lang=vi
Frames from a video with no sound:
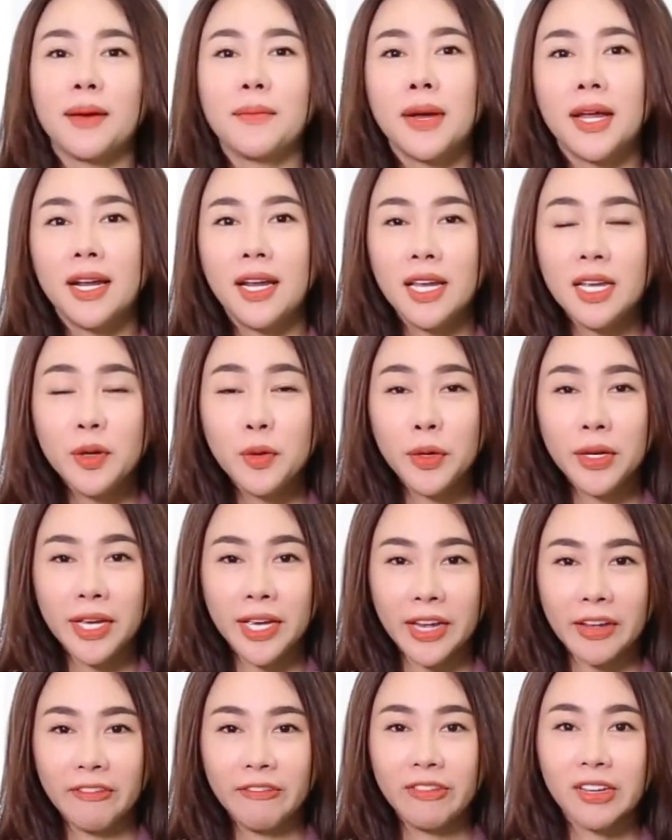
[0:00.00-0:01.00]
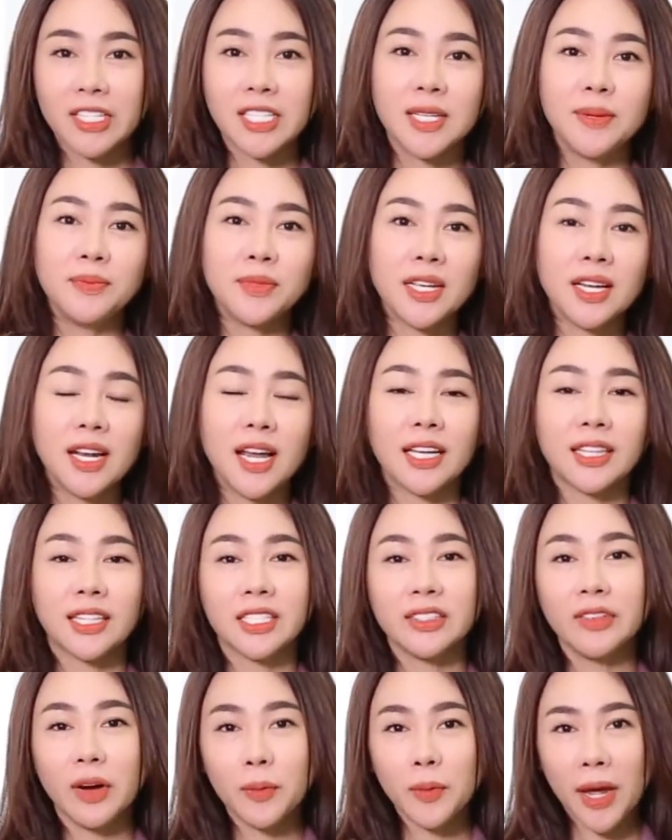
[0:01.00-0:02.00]
là bệnh lý nguy hiểm và chiếm tỷ lệ
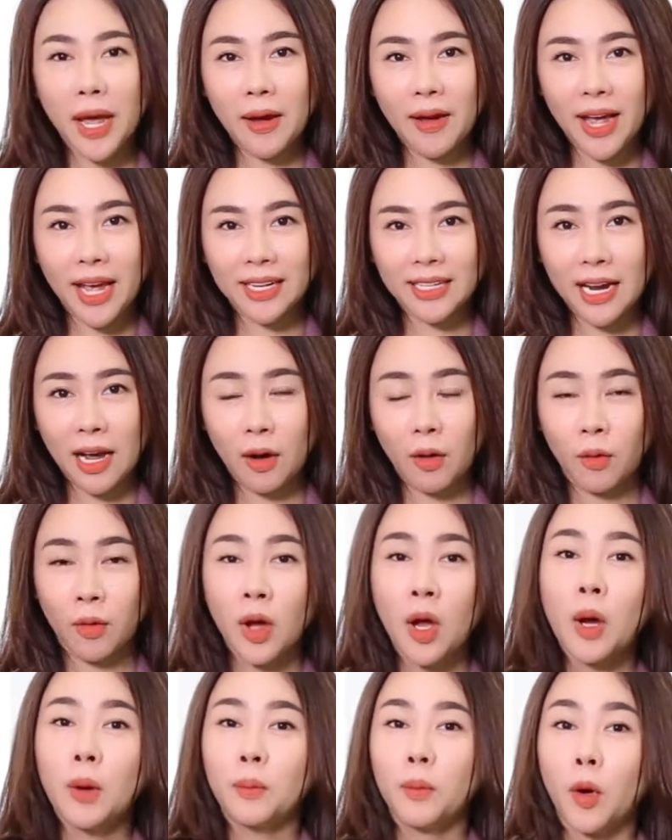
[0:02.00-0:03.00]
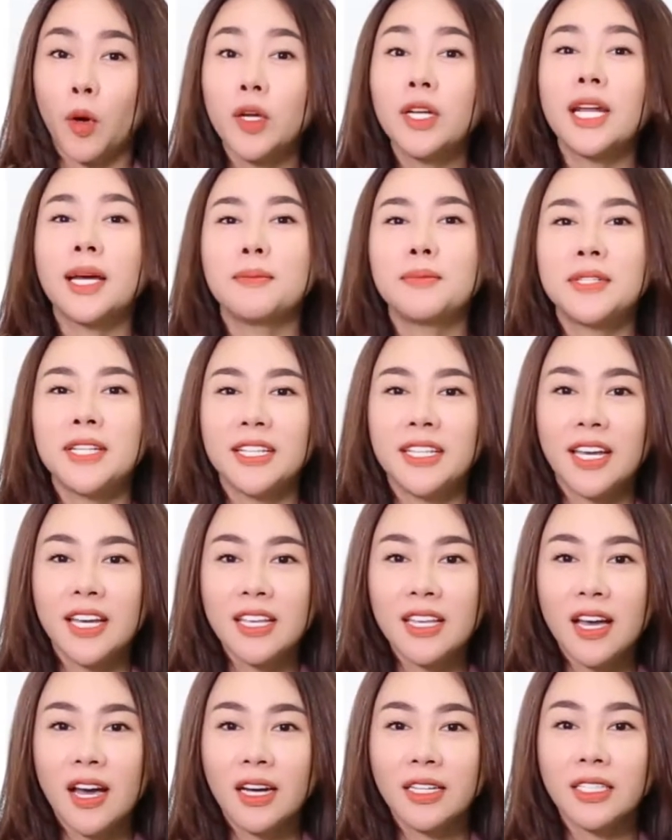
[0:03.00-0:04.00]
tử vong cao hàng đầu. Mỗi năm trên
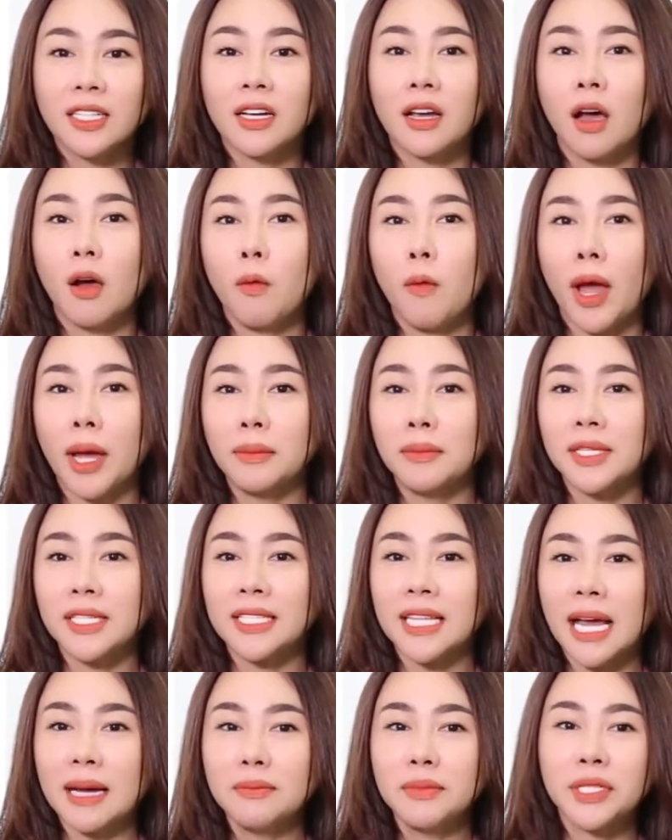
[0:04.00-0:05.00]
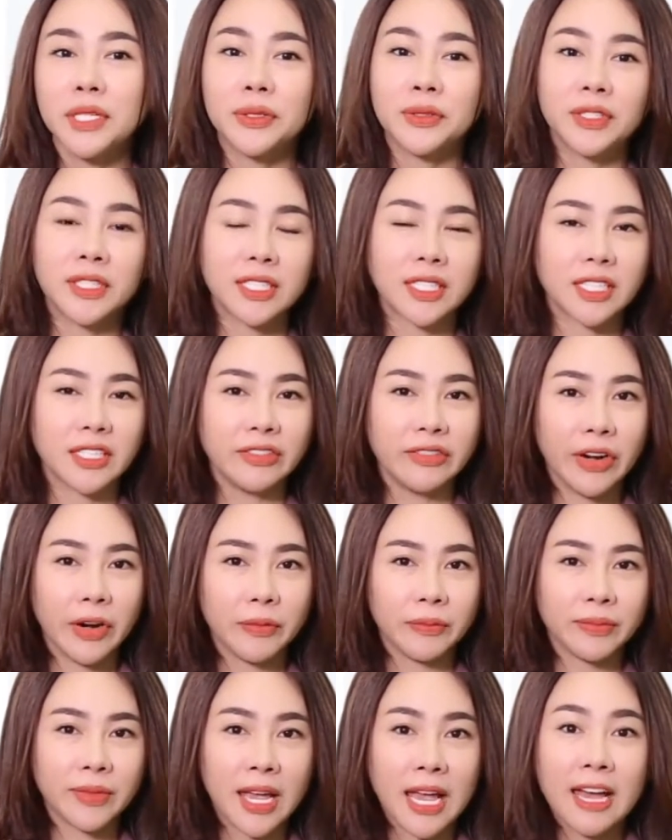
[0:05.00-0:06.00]
thế giới thì có khoảng 18 triệu người tử
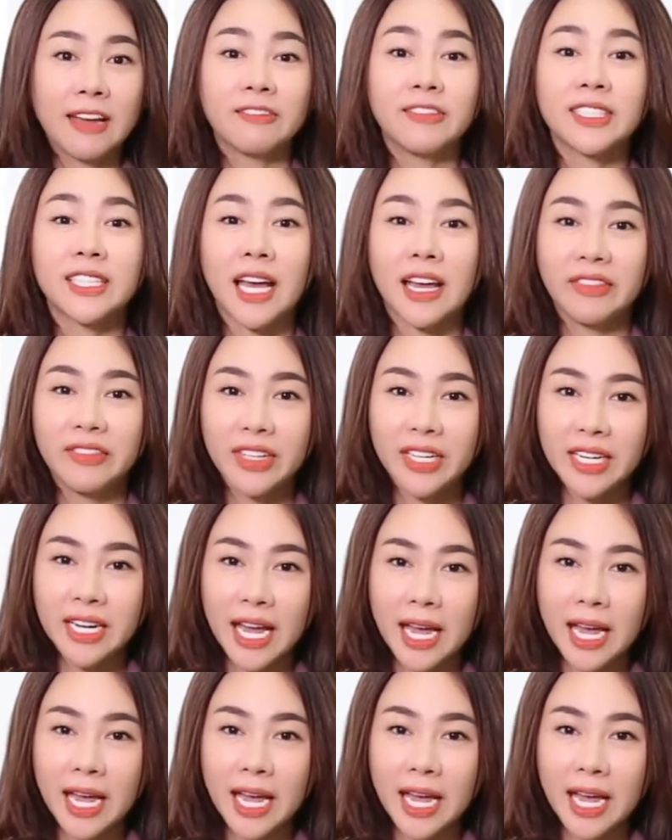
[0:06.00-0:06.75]
vong và tại Việt